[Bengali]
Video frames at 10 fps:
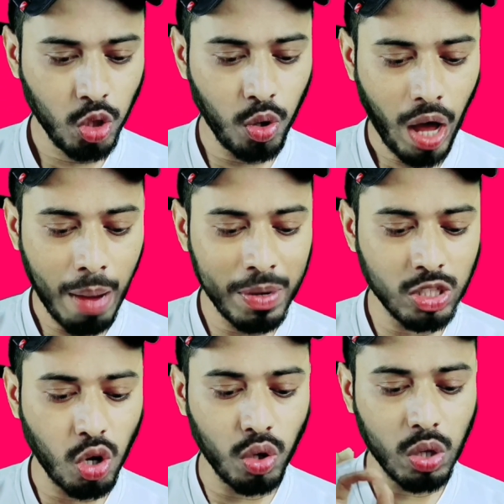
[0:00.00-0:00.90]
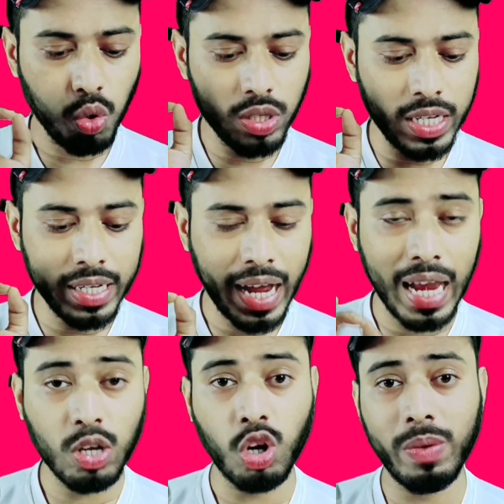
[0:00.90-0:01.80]
তো আপনারা যখনই কোডটি
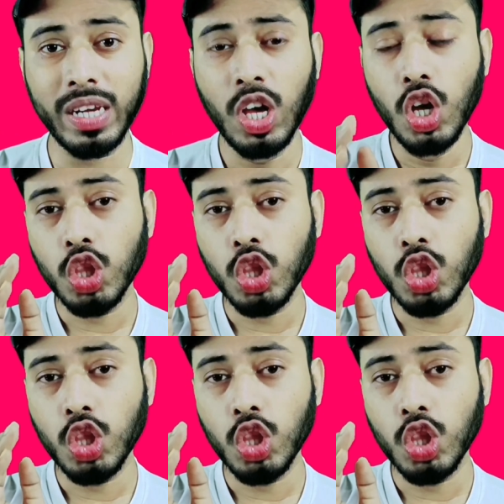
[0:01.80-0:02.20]
ডায়াল করবেন